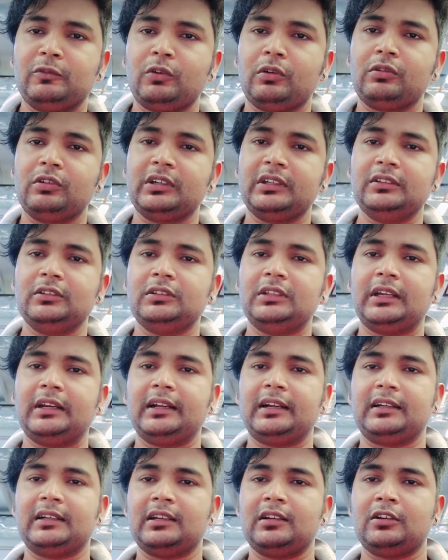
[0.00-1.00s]
তখন কিন্তু
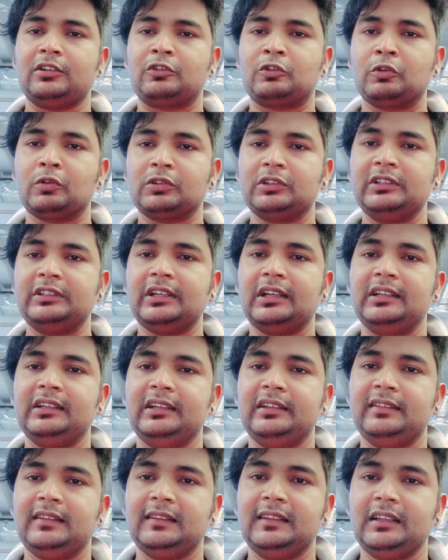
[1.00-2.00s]
তারা একটা শক্তিশালী
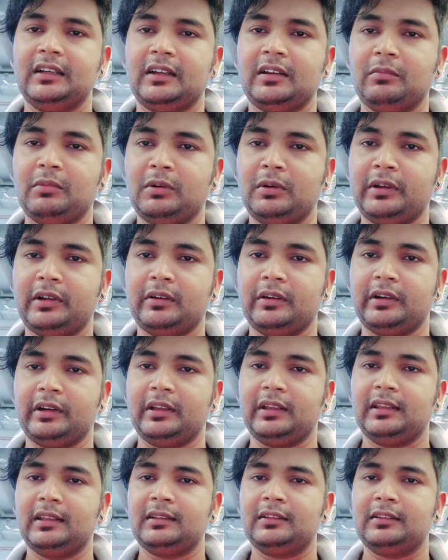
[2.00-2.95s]
নিজেদেরকে মনে করে